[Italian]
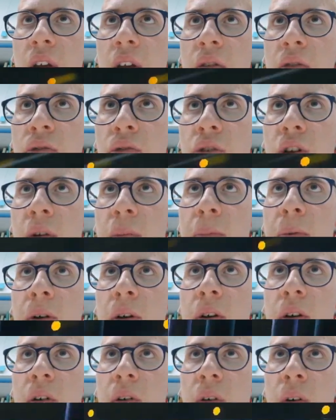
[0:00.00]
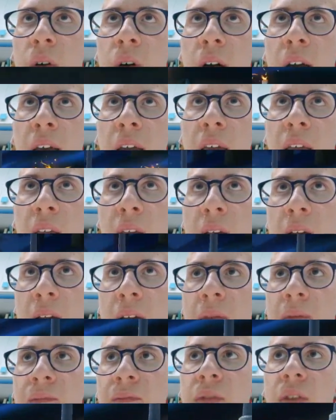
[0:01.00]
turbo ok
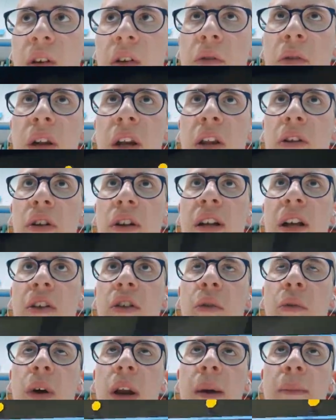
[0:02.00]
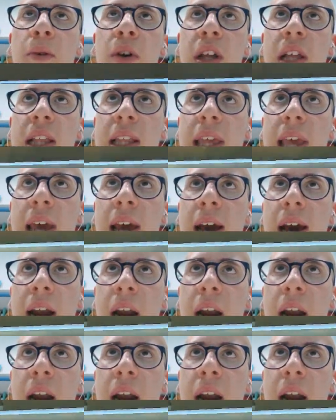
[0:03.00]
quindi togliendo quelle monete a